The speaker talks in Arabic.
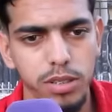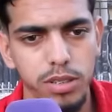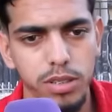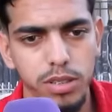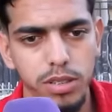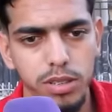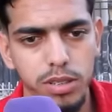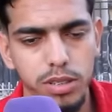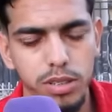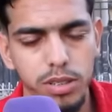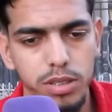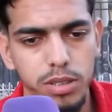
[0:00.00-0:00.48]

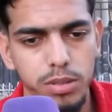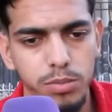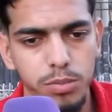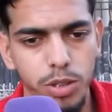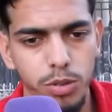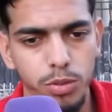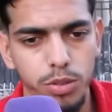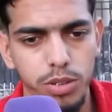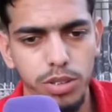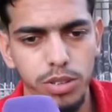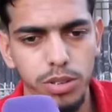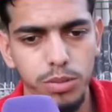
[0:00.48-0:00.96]
آه،
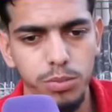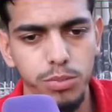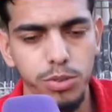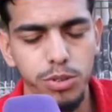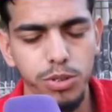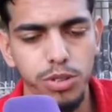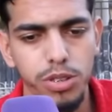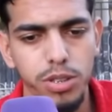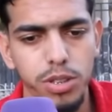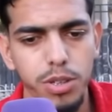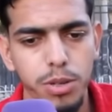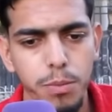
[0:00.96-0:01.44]
مروان
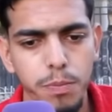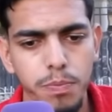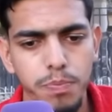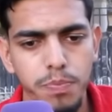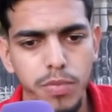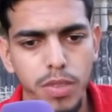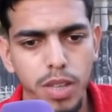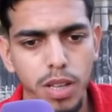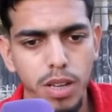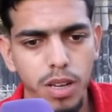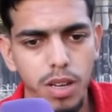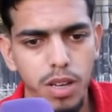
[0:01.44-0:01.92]
النبوش
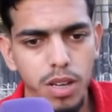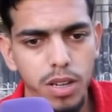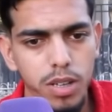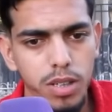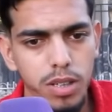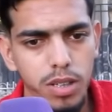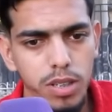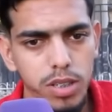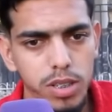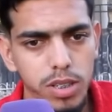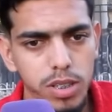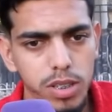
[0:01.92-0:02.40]

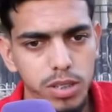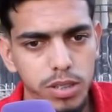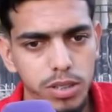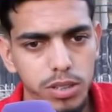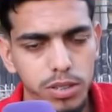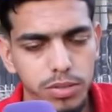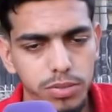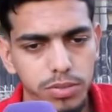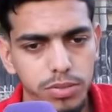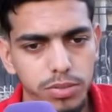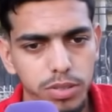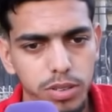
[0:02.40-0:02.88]
آه،
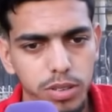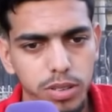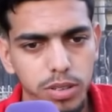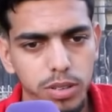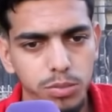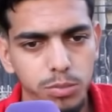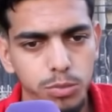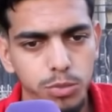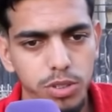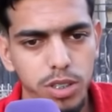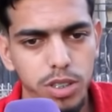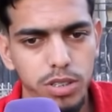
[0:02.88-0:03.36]
في
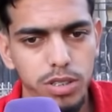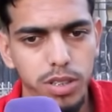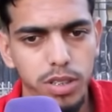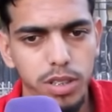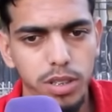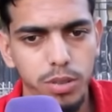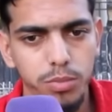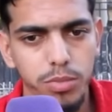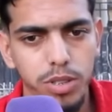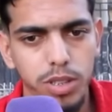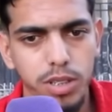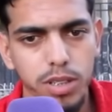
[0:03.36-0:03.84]
منتزه
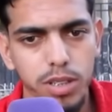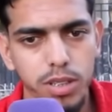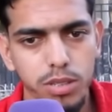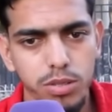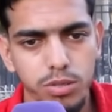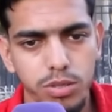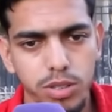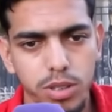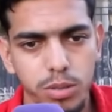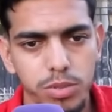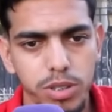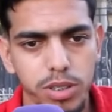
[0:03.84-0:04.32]
الرميلات
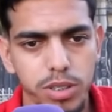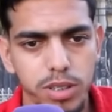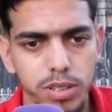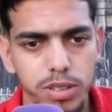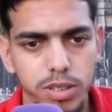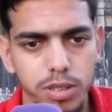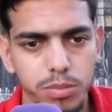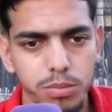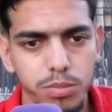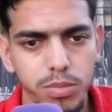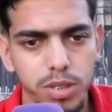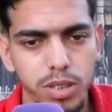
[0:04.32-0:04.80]
كنا مشينا
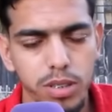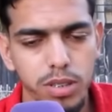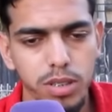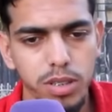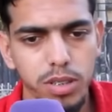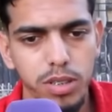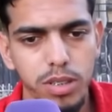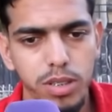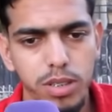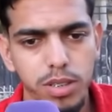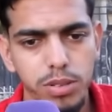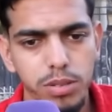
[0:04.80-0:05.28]
تماك
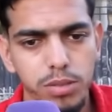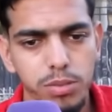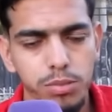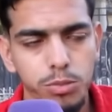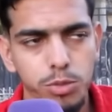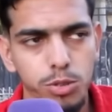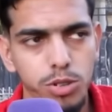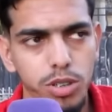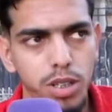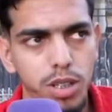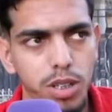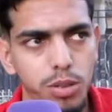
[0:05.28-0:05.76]
آه،
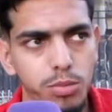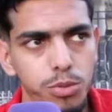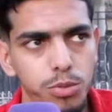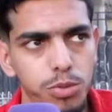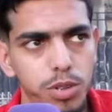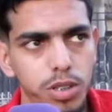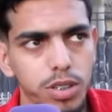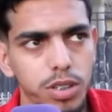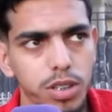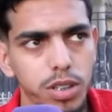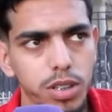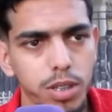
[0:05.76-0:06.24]
موراها
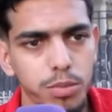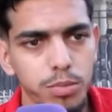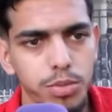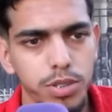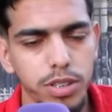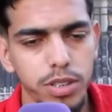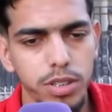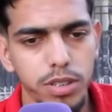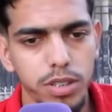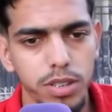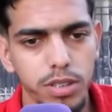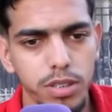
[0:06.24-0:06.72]
مباشره
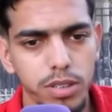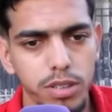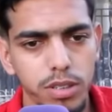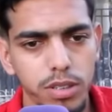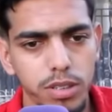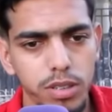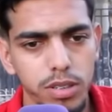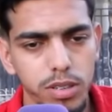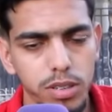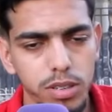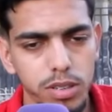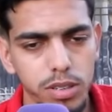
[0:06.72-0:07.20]
مشينا
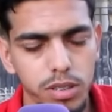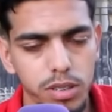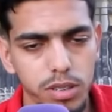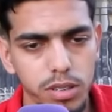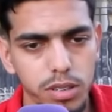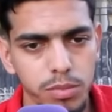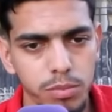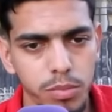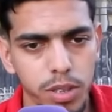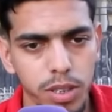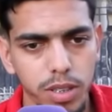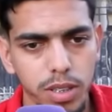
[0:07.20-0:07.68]

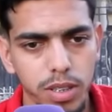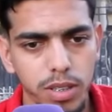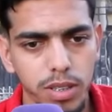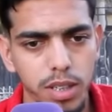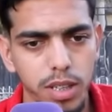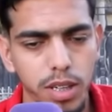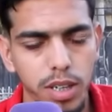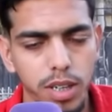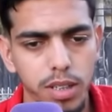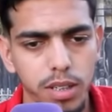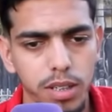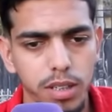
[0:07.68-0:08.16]
مع كانت
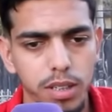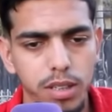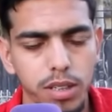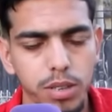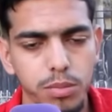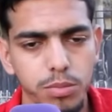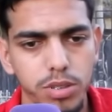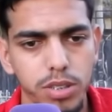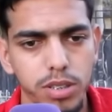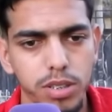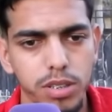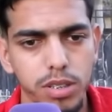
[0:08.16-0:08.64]
الحراره
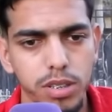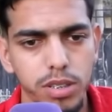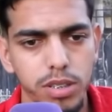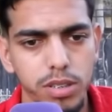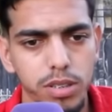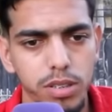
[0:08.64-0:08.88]
مشينا